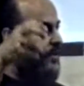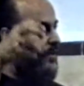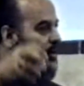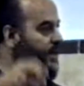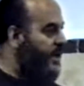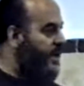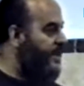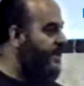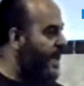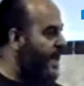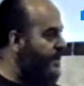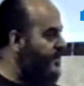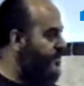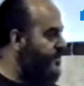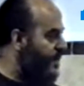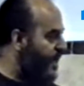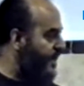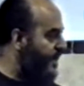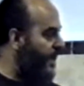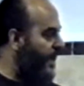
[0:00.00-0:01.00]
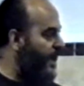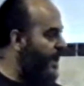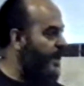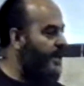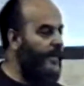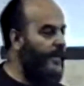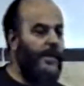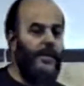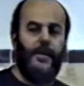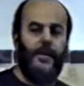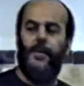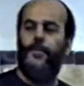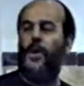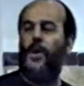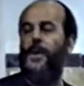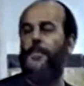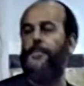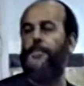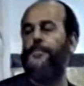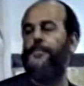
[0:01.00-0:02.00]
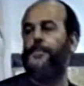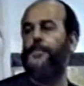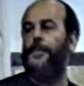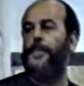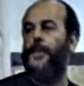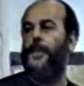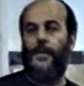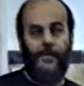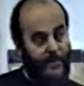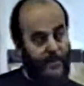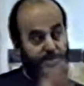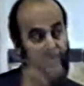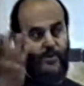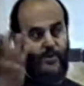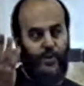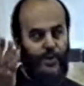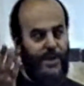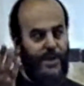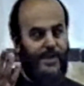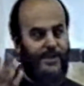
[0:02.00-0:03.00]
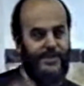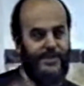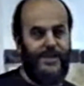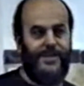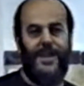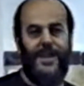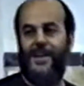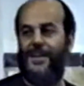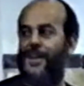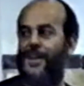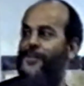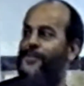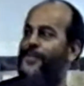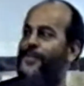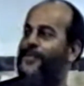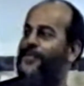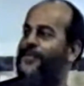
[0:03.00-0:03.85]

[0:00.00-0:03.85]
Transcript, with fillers: يكون النتائج صحيحة المهم احنا مش موضوعنا الاستطلاع كيف